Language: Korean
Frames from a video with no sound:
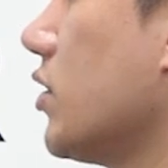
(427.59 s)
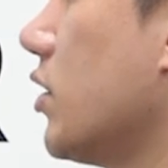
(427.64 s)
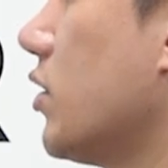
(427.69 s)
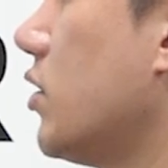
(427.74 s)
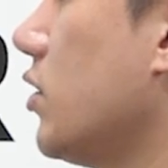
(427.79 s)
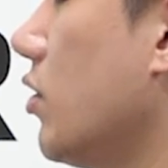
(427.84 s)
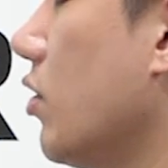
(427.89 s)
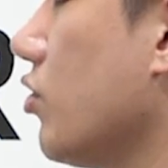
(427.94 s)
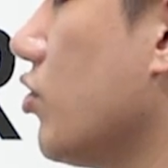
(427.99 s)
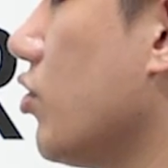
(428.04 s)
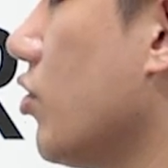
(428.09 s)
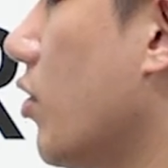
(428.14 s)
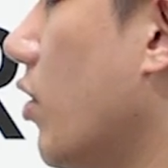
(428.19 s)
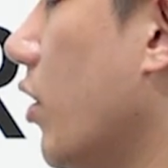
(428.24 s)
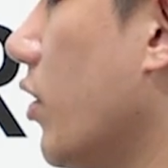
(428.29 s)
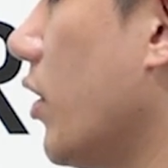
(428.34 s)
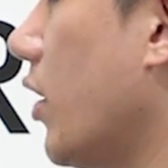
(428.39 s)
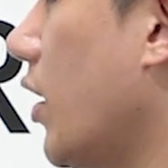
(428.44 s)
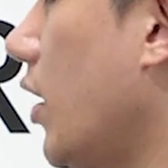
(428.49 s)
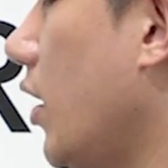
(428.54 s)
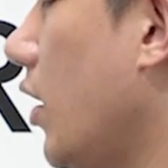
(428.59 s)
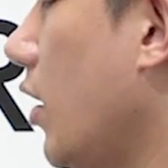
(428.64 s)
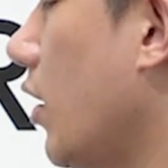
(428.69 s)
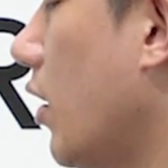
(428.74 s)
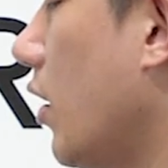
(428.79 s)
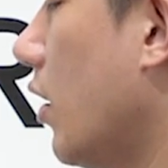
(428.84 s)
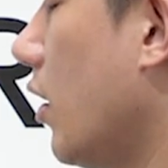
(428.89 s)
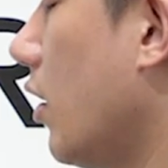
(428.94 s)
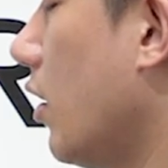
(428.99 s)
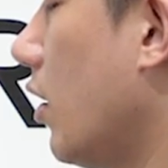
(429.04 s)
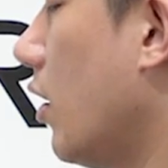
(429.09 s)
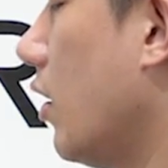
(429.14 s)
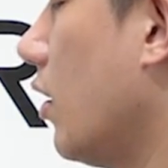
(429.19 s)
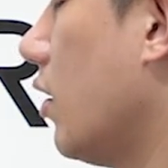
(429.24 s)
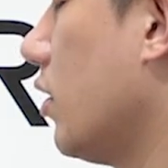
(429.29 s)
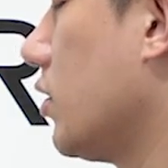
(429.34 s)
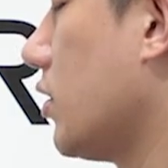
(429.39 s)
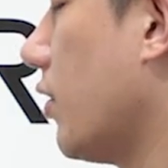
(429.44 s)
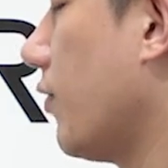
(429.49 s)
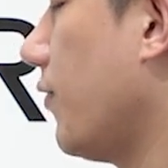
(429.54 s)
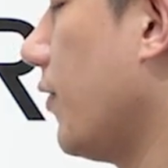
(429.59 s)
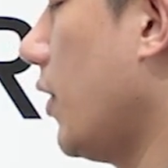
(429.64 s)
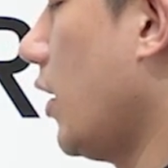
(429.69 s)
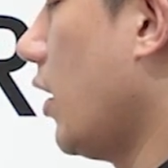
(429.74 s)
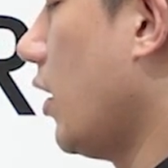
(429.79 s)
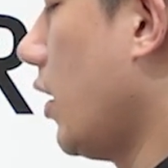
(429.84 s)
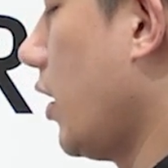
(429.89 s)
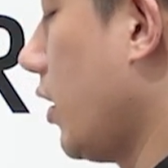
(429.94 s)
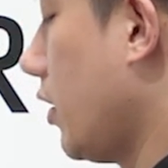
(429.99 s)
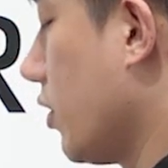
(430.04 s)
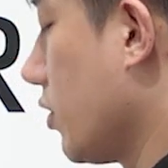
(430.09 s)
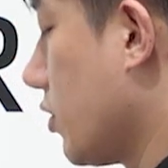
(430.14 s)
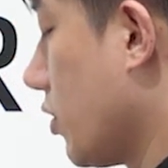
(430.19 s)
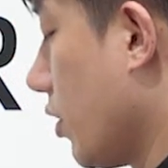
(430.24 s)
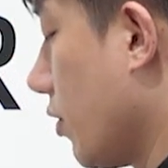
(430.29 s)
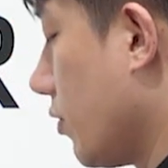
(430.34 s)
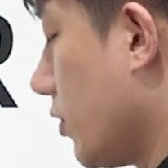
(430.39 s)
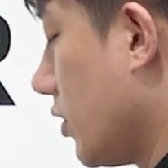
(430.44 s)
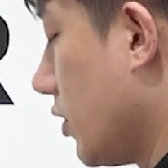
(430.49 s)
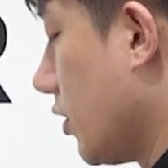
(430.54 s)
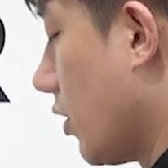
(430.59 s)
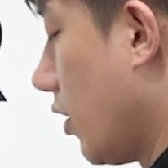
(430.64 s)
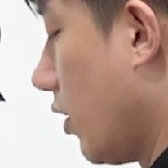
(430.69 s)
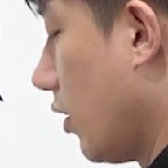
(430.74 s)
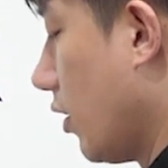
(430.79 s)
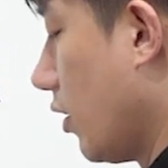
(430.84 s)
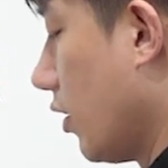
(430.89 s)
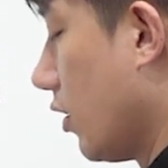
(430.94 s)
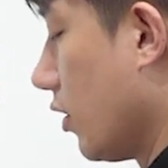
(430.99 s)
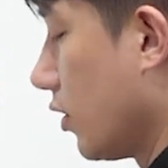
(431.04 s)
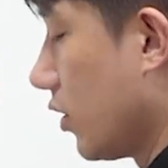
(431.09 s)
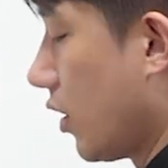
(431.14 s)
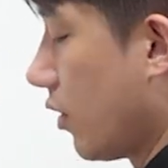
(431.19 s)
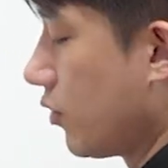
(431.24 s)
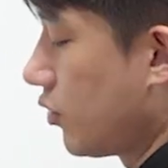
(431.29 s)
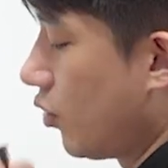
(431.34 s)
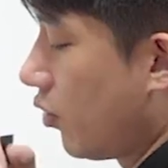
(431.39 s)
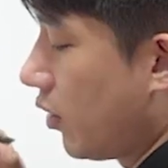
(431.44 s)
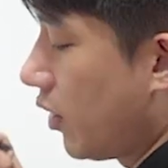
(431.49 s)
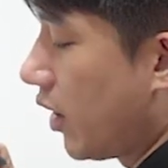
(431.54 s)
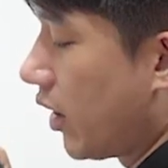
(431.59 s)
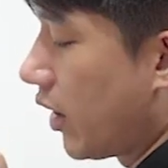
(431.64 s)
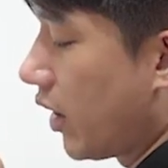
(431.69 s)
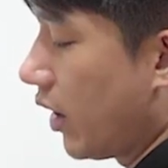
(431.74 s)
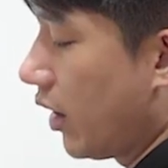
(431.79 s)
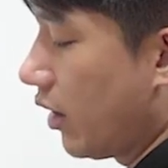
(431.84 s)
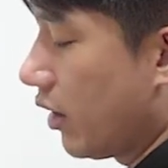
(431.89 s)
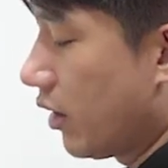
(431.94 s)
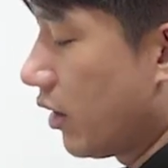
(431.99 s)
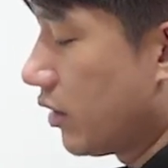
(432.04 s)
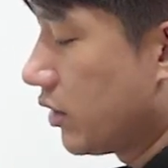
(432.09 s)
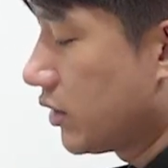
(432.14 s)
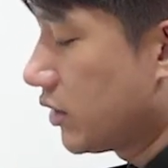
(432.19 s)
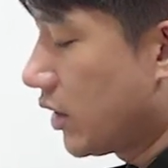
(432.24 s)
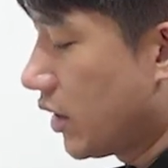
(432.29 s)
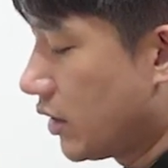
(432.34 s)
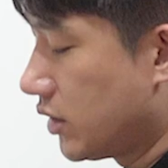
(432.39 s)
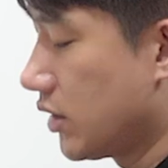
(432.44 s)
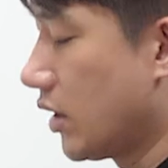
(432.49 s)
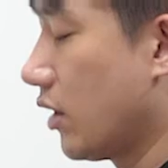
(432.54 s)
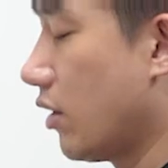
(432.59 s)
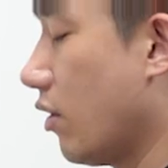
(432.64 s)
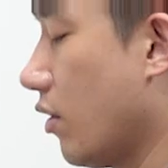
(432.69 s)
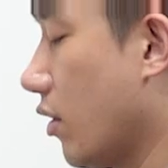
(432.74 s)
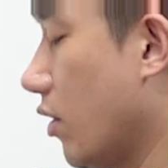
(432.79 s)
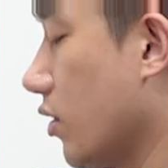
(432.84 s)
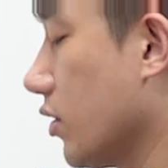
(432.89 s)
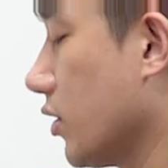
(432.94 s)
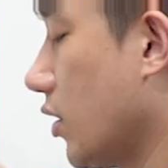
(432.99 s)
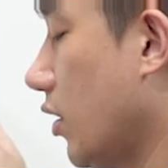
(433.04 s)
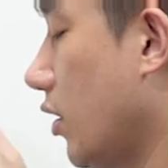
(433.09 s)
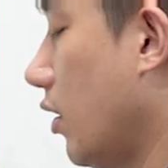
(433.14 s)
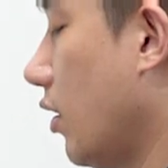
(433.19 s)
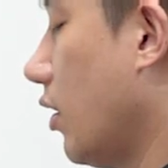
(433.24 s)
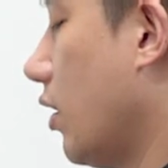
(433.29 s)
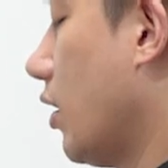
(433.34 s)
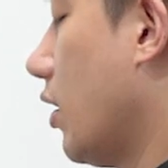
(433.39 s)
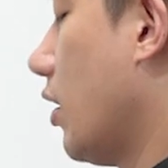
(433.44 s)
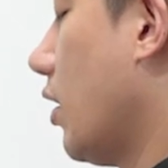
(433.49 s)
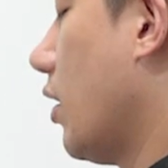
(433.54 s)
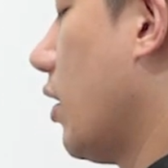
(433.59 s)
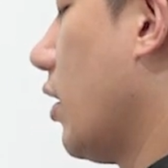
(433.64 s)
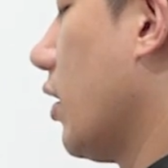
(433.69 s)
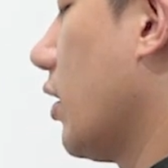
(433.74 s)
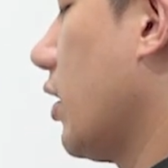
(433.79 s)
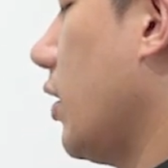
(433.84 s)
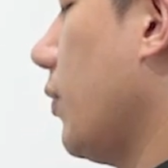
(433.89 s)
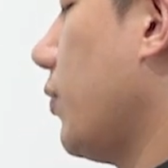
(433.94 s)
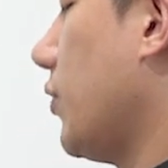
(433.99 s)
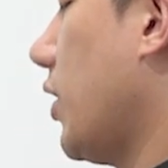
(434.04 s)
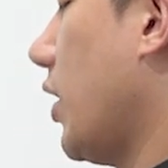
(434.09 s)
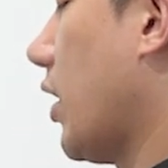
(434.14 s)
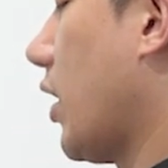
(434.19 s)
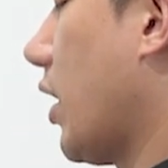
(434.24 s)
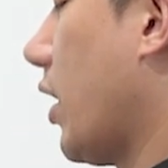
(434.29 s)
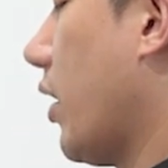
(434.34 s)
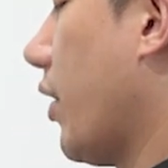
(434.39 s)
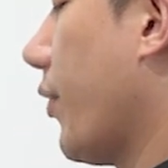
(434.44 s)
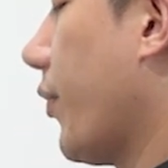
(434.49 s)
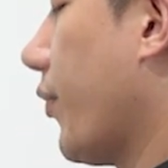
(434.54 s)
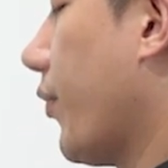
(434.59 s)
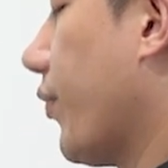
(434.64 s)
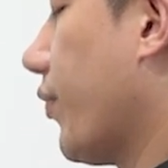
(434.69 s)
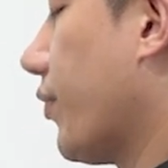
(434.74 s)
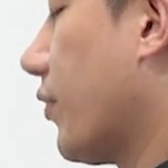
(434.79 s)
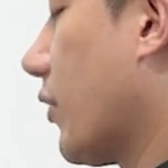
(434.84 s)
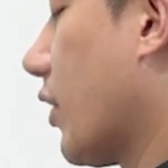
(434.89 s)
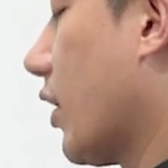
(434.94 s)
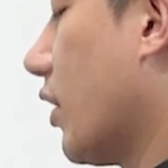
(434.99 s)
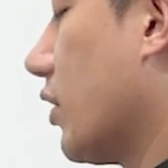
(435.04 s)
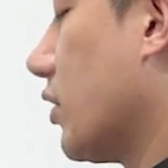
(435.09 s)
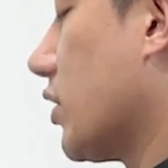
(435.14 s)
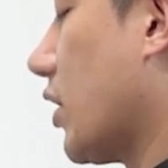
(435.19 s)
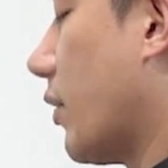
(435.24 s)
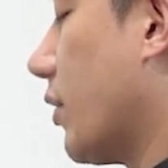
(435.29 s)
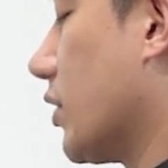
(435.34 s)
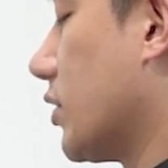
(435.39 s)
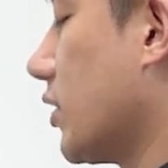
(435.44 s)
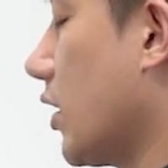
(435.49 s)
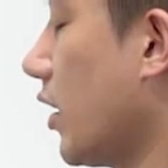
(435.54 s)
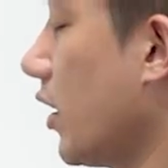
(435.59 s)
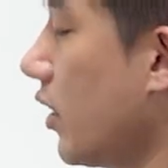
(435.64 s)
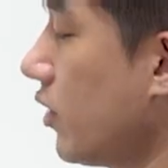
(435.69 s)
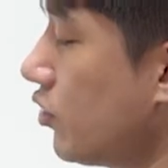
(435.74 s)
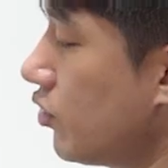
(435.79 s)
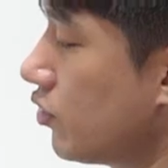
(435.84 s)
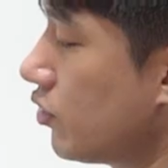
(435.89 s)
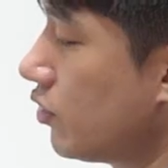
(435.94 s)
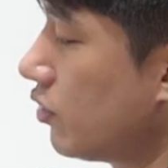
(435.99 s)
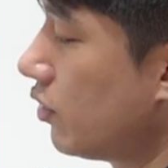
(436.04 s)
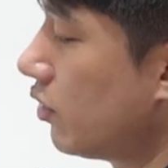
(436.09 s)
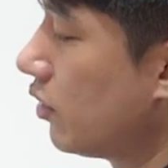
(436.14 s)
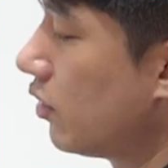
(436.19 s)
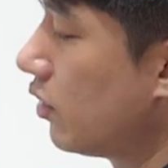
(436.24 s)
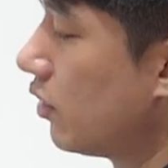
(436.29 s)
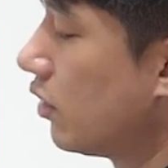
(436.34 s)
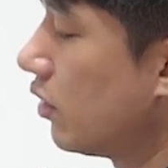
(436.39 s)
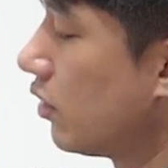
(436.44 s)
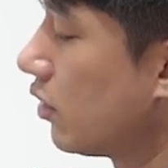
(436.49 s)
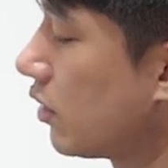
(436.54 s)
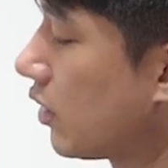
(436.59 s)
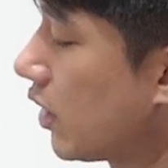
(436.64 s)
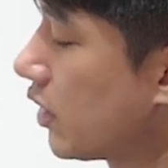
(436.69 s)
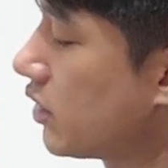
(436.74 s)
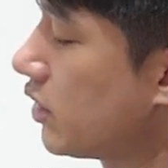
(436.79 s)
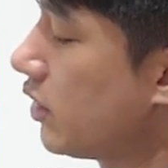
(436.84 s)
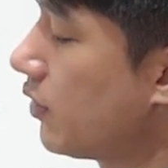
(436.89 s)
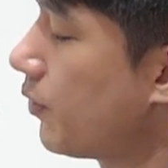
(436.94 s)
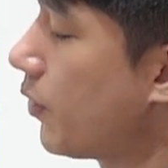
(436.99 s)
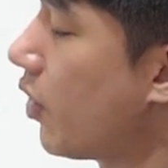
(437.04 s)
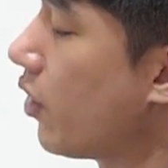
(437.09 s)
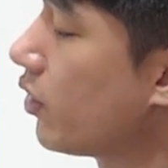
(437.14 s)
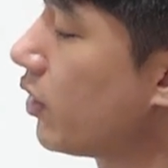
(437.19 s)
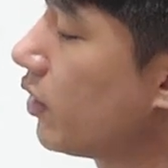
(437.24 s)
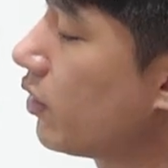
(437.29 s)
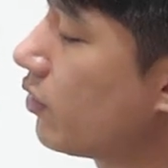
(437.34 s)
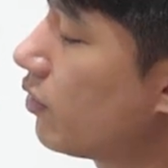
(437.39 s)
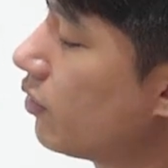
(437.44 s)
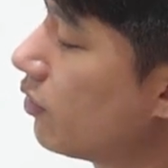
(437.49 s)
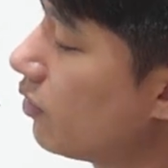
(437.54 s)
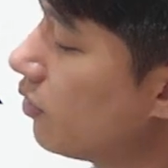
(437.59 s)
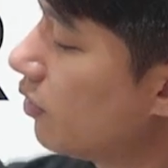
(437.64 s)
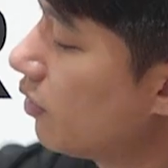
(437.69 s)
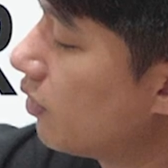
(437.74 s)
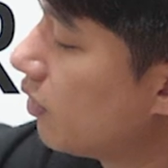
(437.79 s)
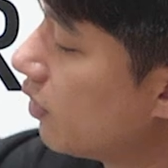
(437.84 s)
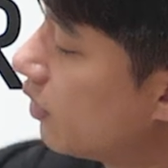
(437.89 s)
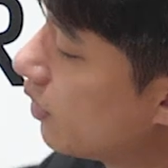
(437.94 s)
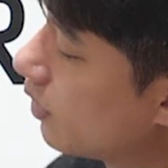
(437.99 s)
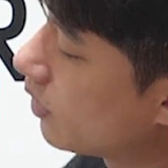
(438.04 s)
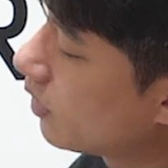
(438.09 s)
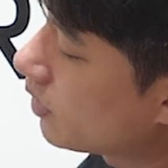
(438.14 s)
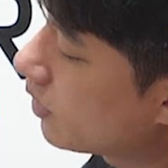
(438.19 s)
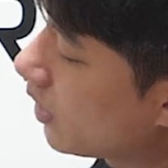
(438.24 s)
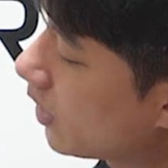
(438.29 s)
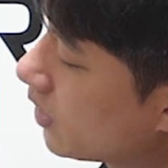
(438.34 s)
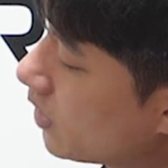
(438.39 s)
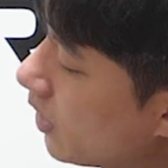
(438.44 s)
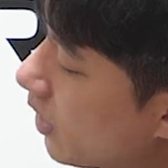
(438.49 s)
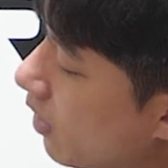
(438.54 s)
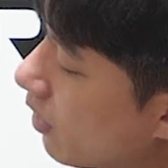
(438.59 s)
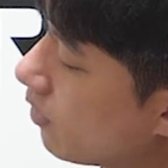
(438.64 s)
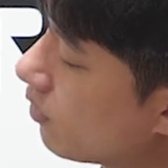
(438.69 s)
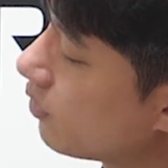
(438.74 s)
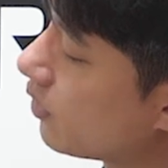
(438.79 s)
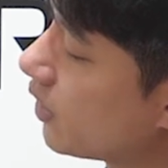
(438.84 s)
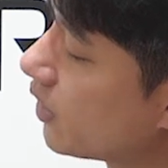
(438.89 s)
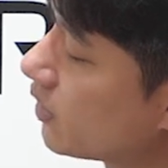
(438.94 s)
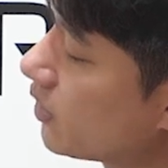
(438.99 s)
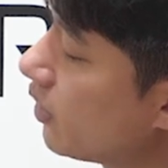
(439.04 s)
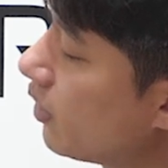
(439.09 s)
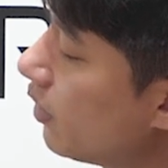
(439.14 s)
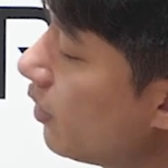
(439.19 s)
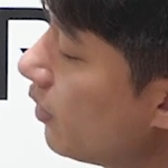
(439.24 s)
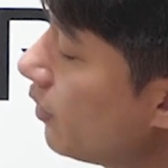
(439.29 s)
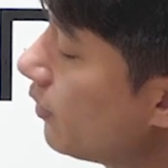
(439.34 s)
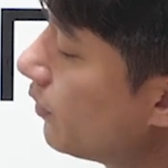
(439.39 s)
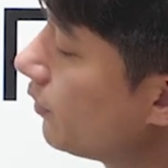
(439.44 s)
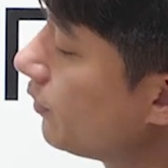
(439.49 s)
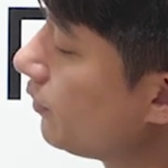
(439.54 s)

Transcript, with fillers: 이제 들어줄 건데 저 플랫 레이어처럼 들어. 그 다음에 손가락 살짝 꺾어서 킵되게 잡아서 잘라주고 다시 버리고 다시 갖고 와서